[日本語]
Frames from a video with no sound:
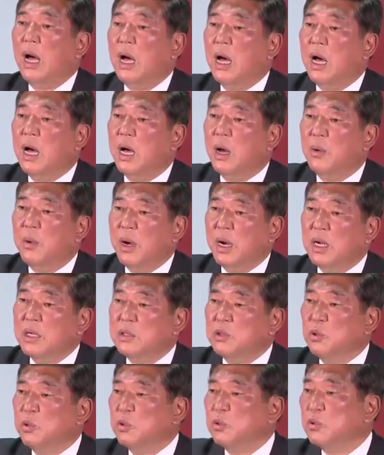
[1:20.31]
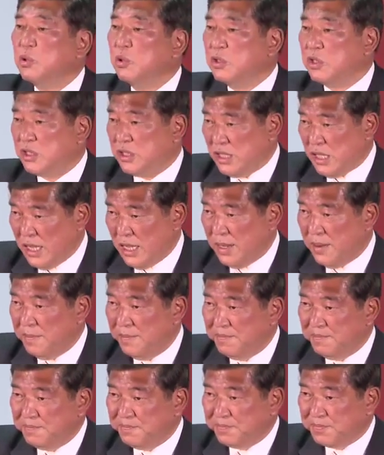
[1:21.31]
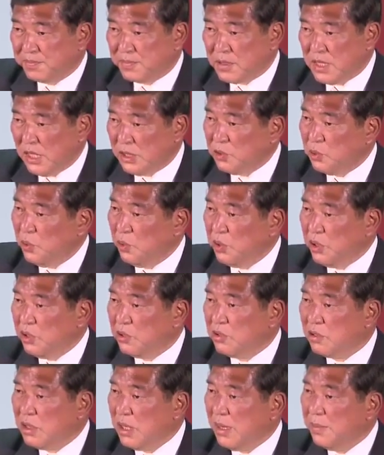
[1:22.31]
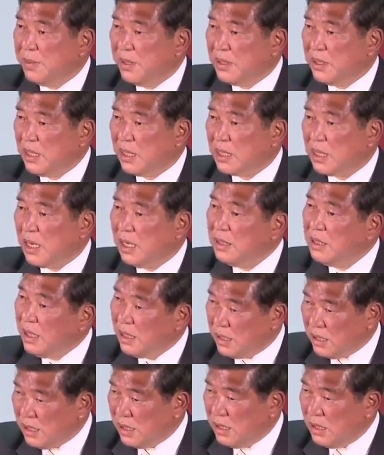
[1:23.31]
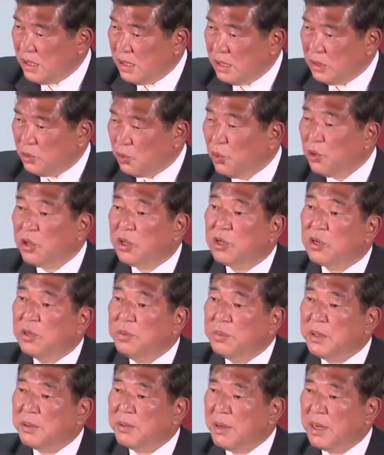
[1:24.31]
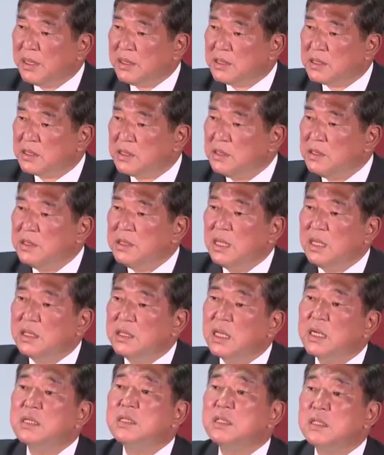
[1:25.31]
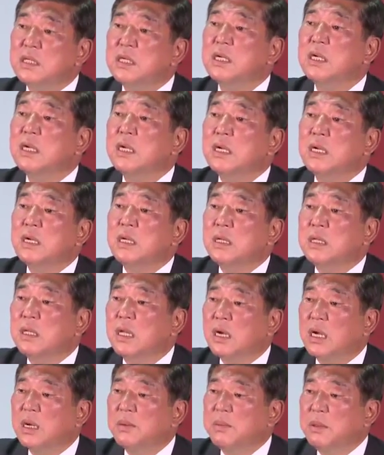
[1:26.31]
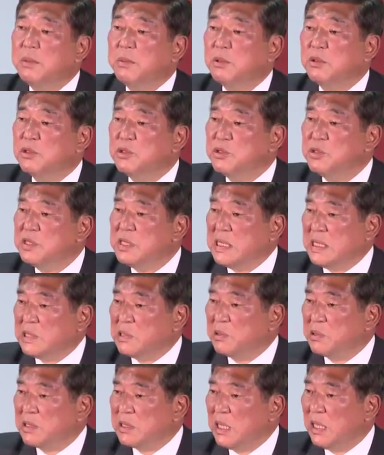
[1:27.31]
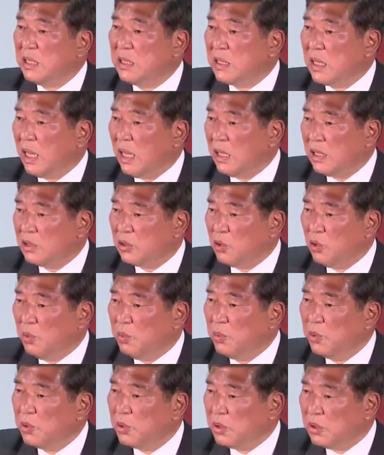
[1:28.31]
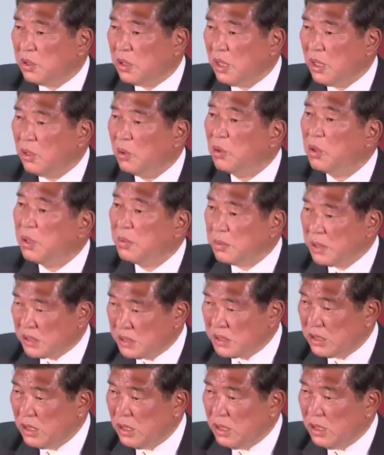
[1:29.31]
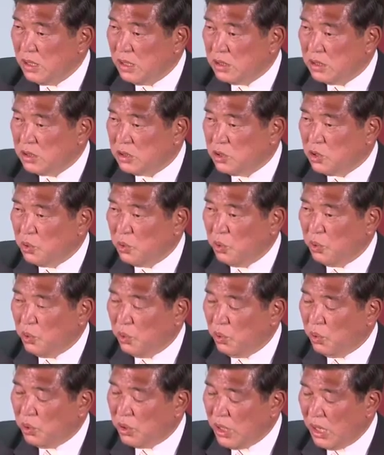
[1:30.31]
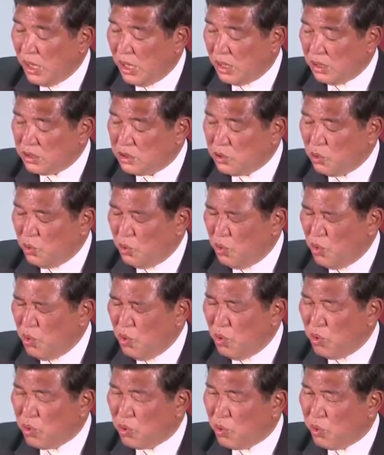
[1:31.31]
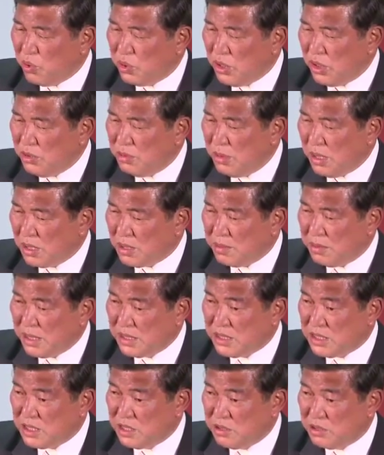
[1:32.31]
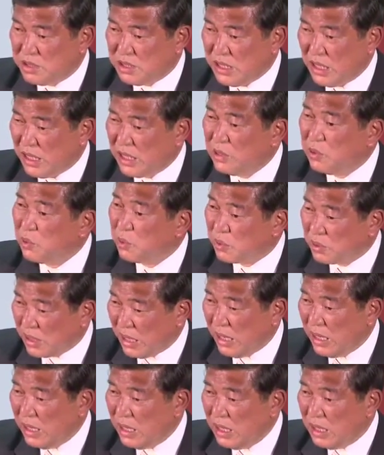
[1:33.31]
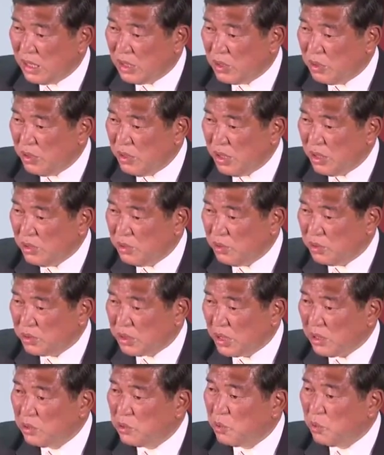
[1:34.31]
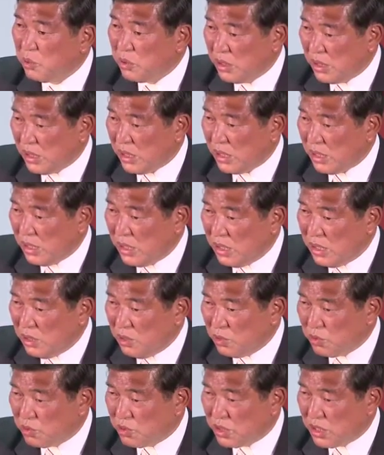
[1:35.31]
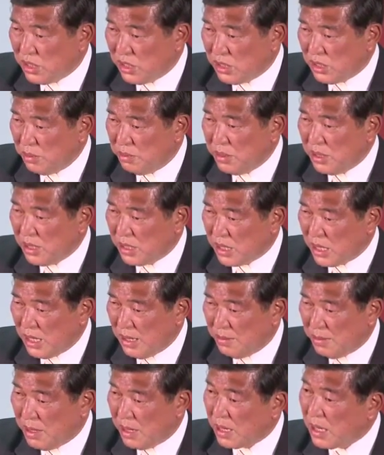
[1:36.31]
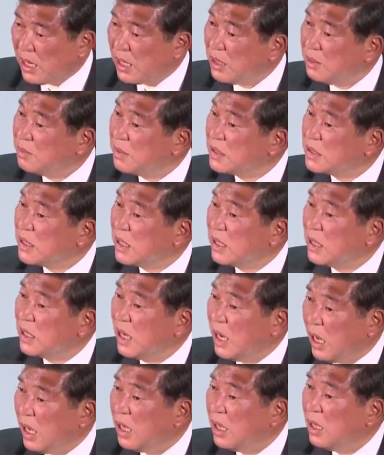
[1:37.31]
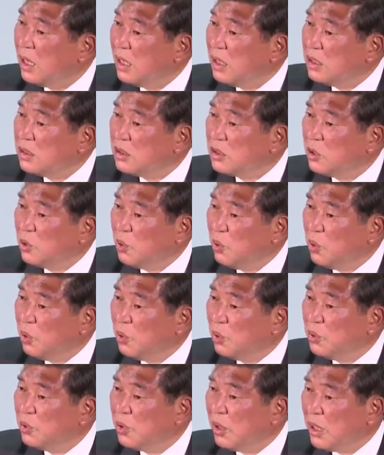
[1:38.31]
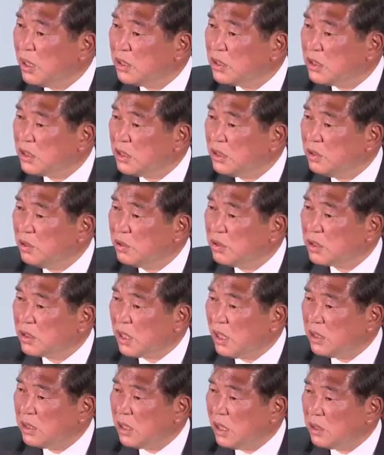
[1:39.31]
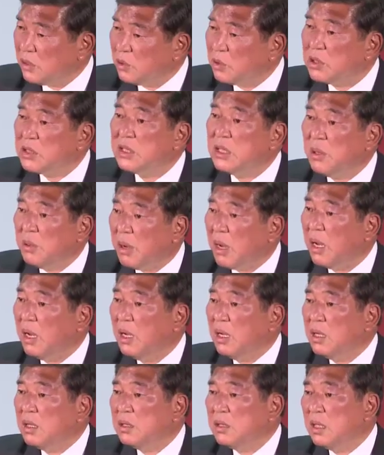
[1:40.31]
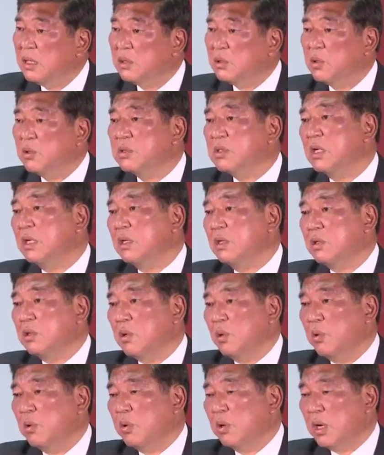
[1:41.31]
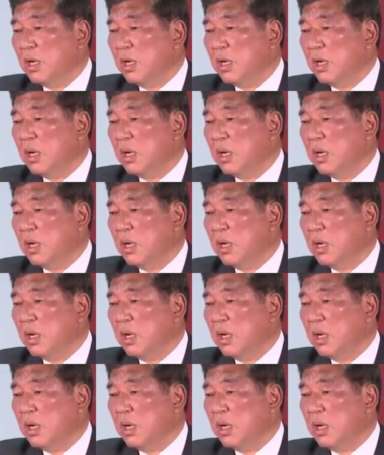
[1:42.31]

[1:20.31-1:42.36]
あ我が党として他党に比べてかなり取り組みは進んでいたし中身も充実をしていたと思っております。情報が双方向でうまくマッチングしたかどうかこれはあの担当によく聞いてみなければ分かりませんが情報の発信の仕方としてはネット選挙